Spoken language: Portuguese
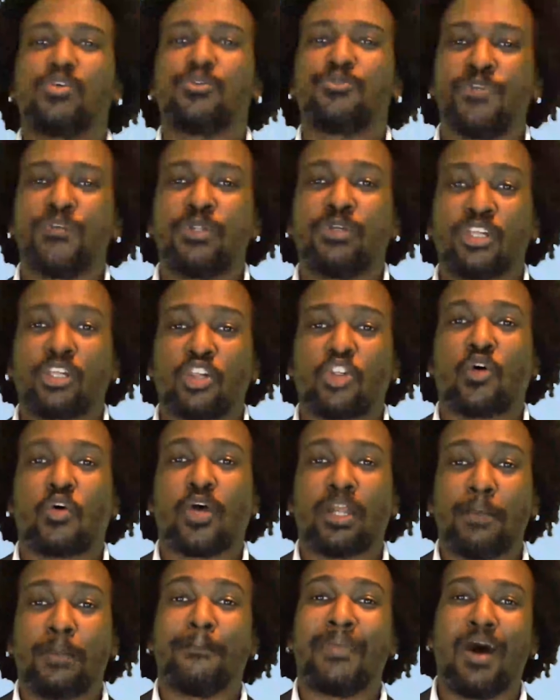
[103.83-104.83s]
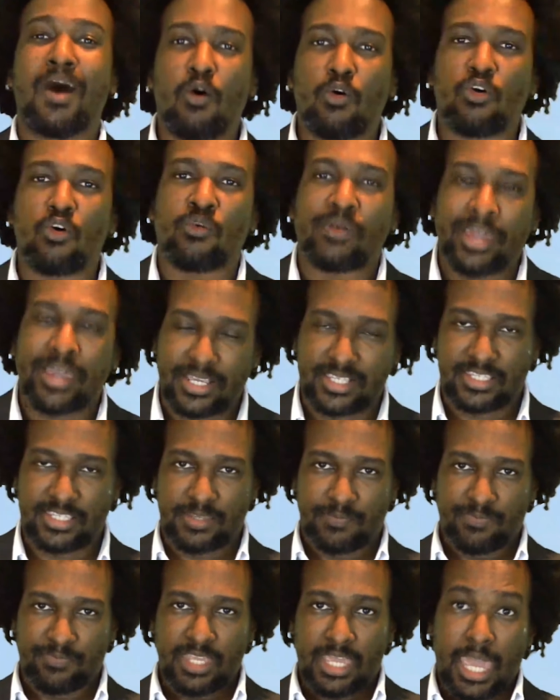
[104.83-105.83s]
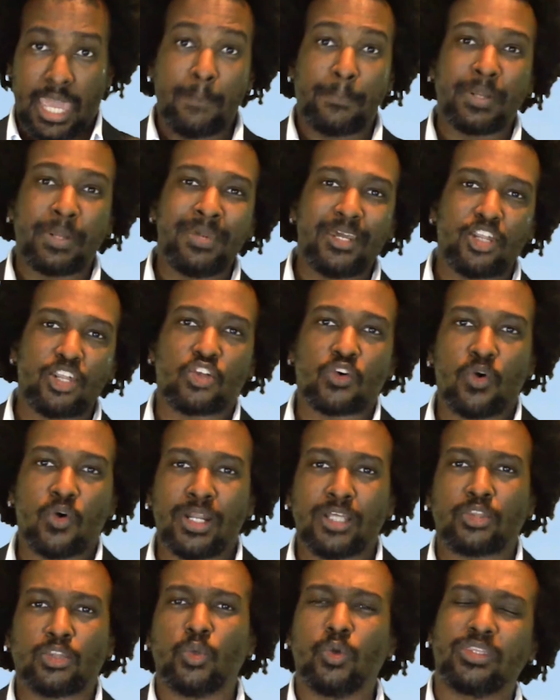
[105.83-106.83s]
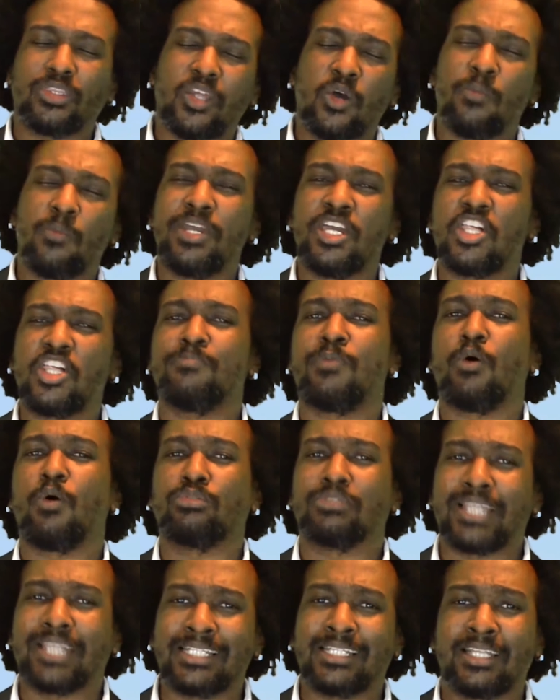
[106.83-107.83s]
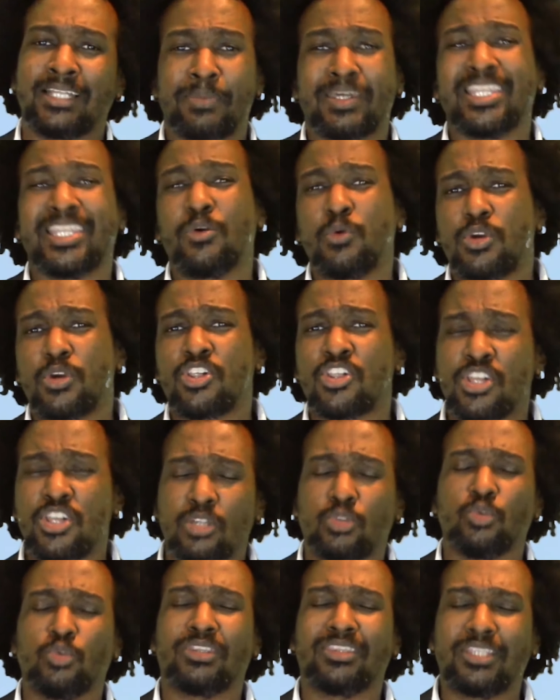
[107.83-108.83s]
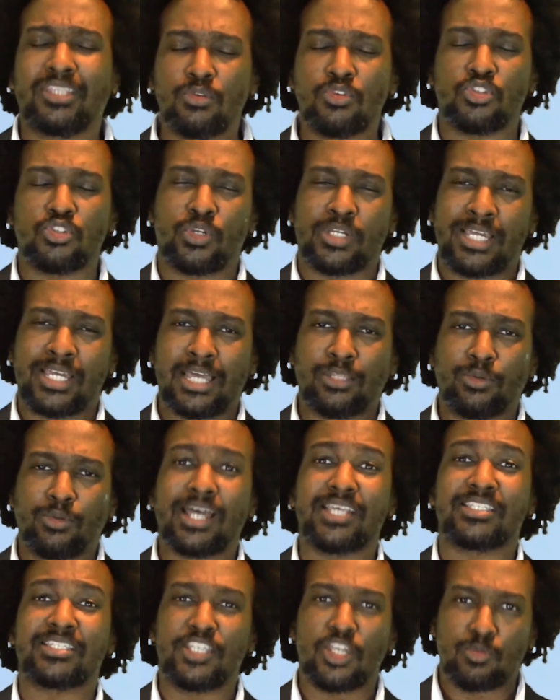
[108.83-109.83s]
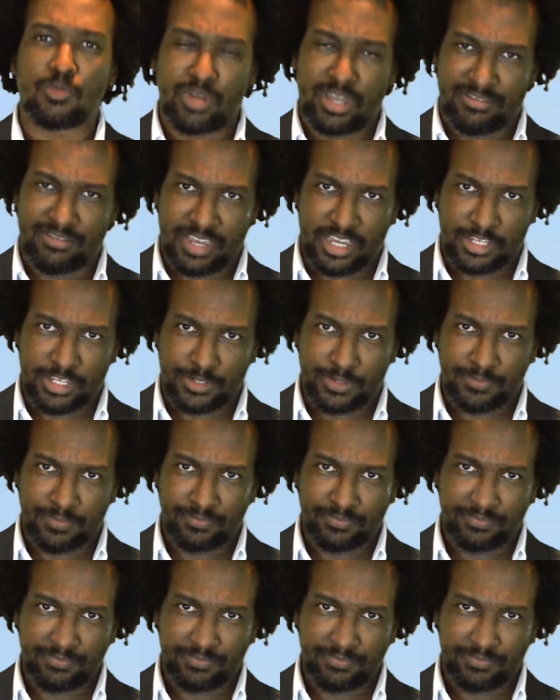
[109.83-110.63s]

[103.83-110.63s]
seu filho na escola Malcolm X é a primeira escola totalmente pautada na pedagogia do tão sonhado racismo reverso.